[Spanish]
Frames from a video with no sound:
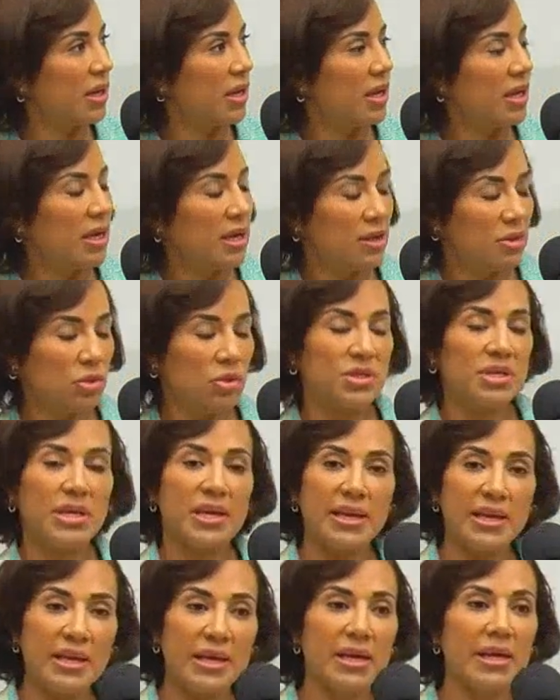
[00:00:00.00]
Entonces,
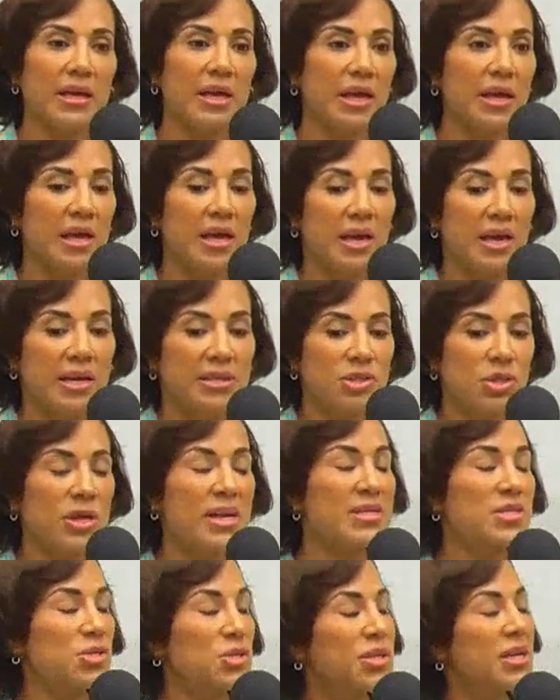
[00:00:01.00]
eh, son
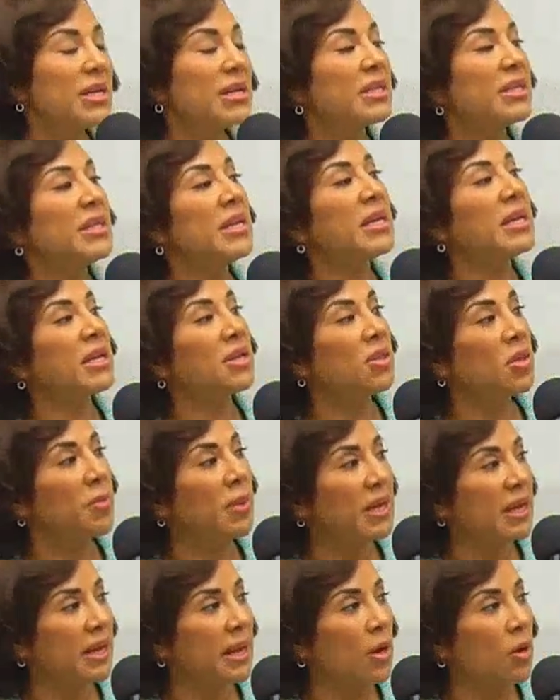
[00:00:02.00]
acciones que tienen que ir de
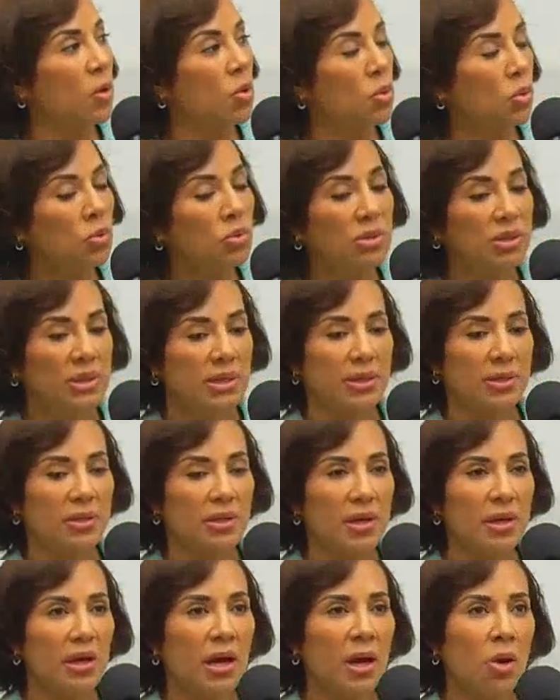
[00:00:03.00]
manera conjunta.
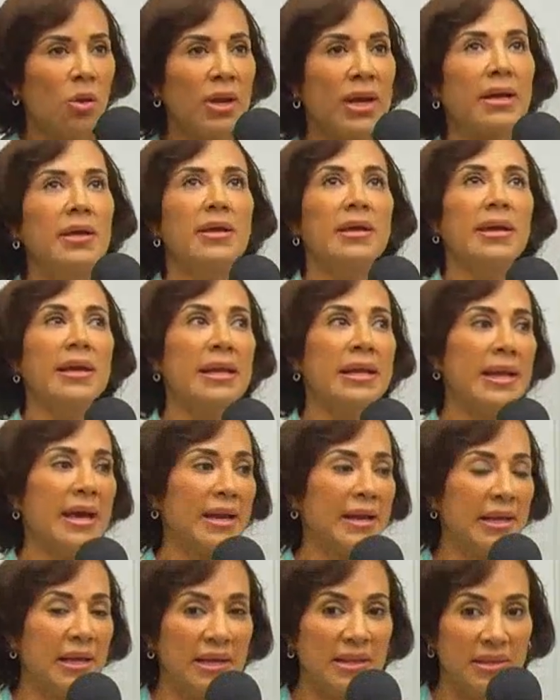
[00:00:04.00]
Ahora, en la
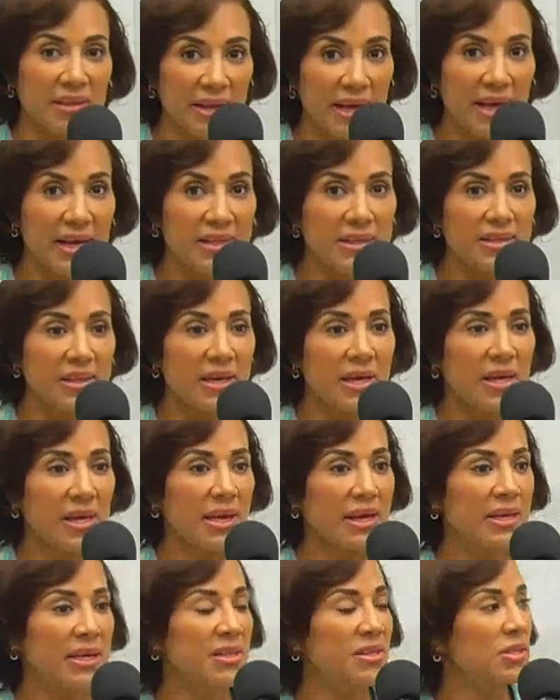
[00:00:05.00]
realidad
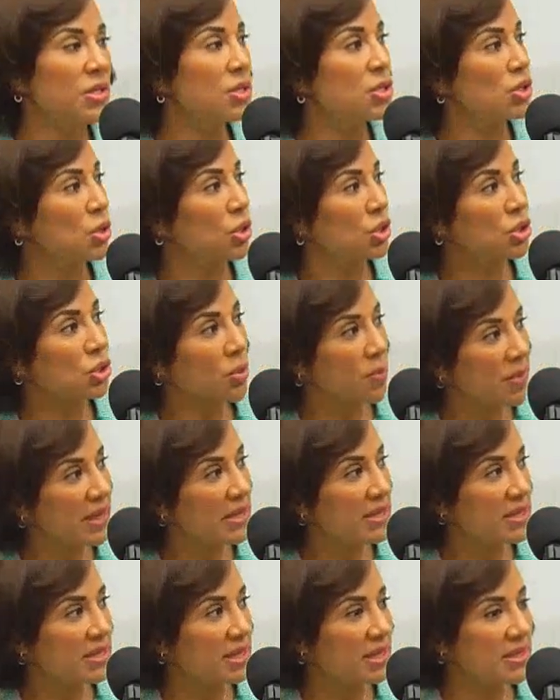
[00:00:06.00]
es que en 18
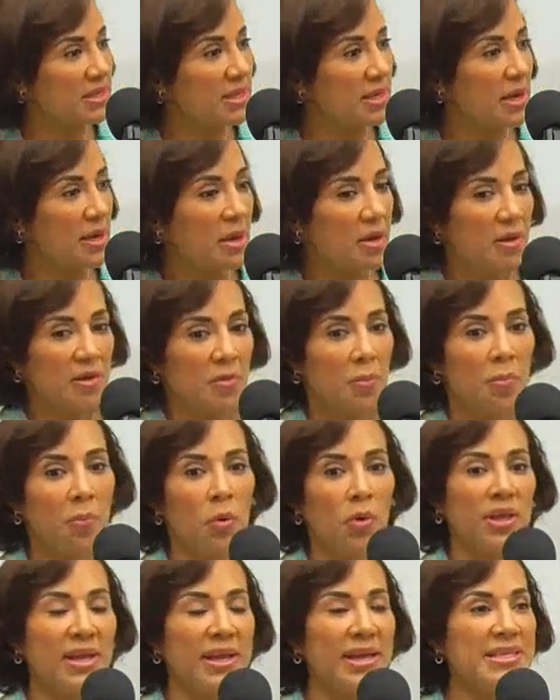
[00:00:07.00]
meses
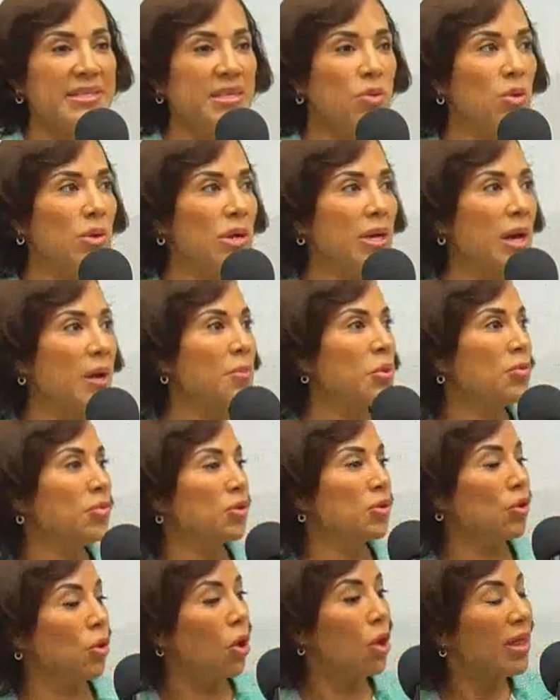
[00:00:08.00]
poder hacer un cambio en
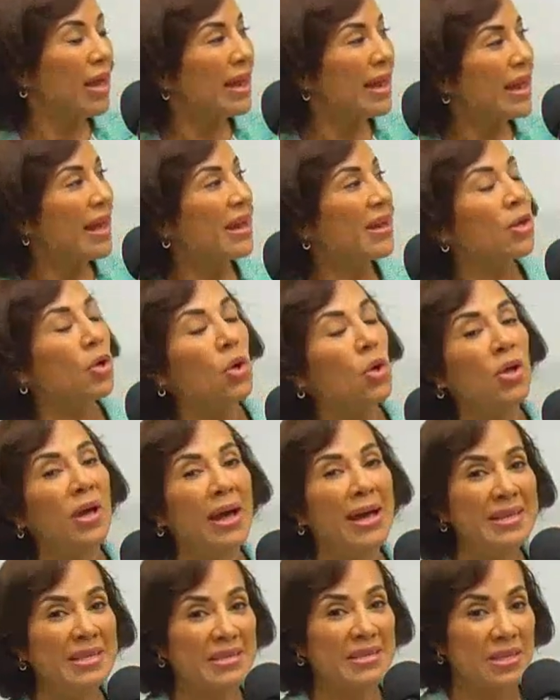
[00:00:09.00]
toda la
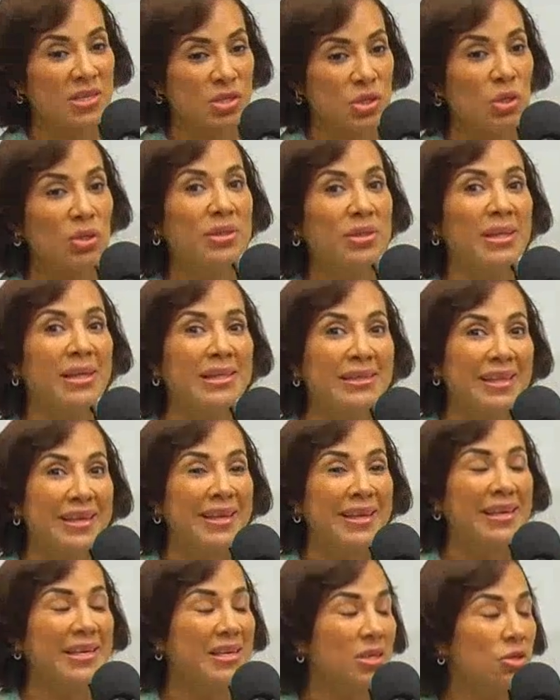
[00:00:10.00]
reorganización del
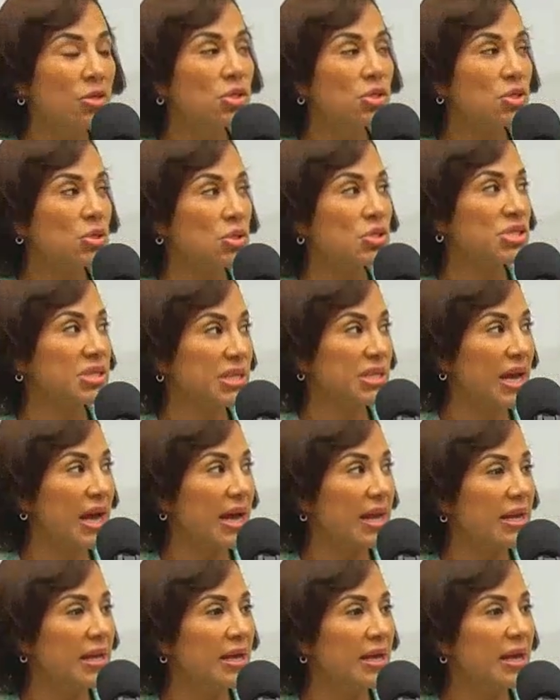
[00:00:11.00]
tejido
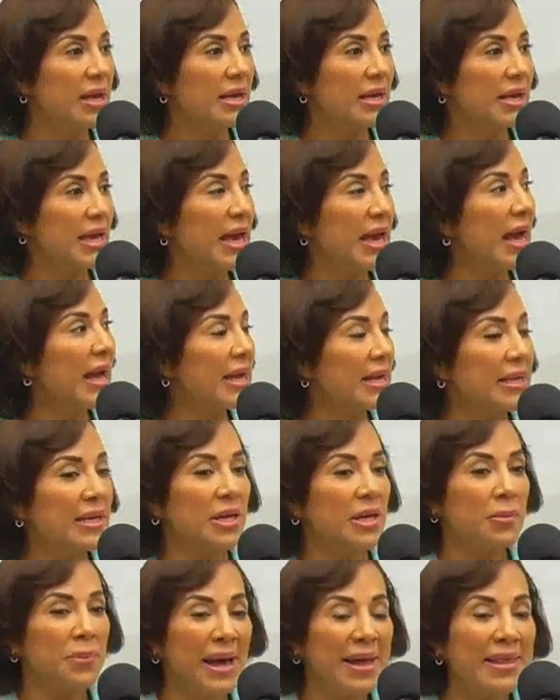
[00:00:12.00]
social, que es aquel
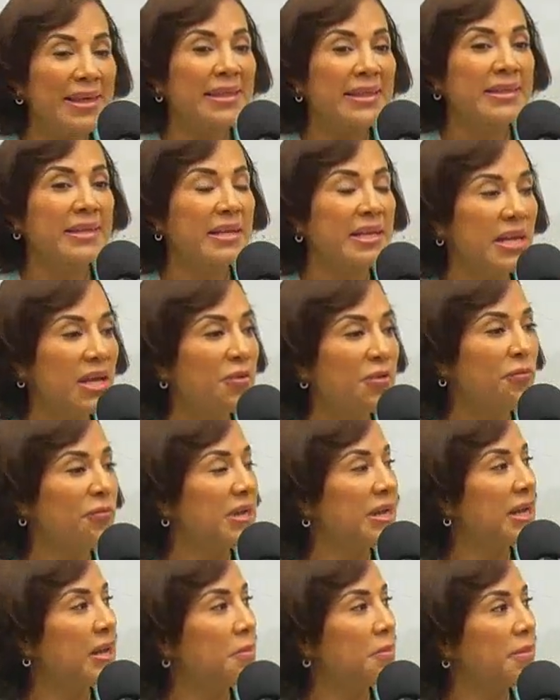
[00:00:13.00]
que va a detener
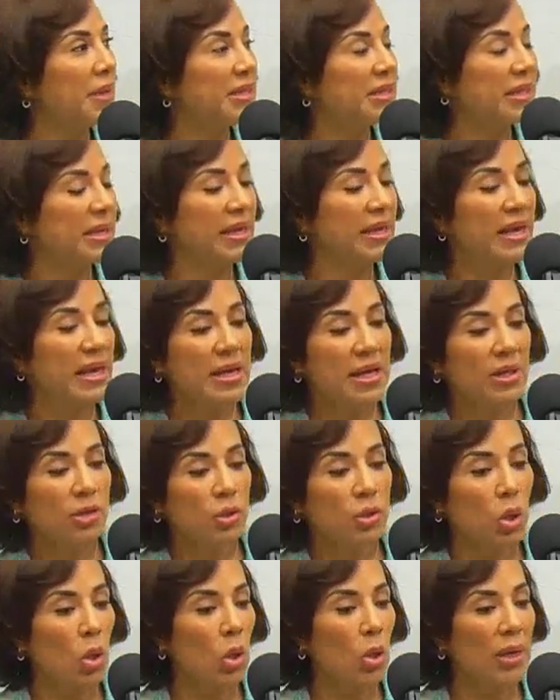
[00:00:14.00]
finalmente
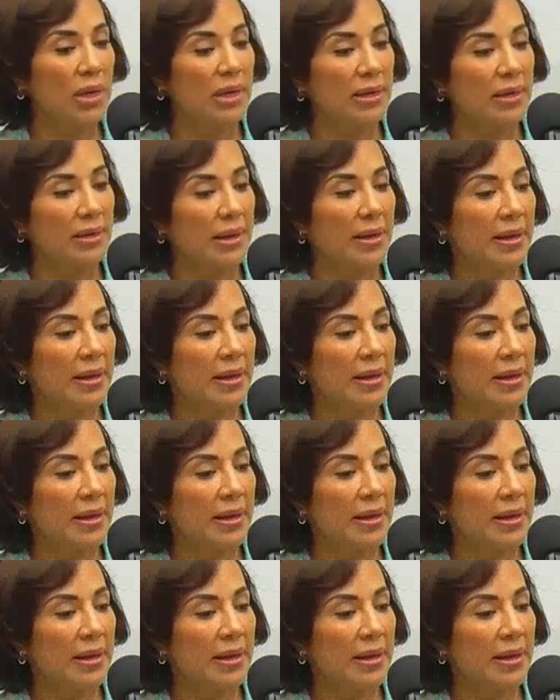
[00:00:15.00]
todo el,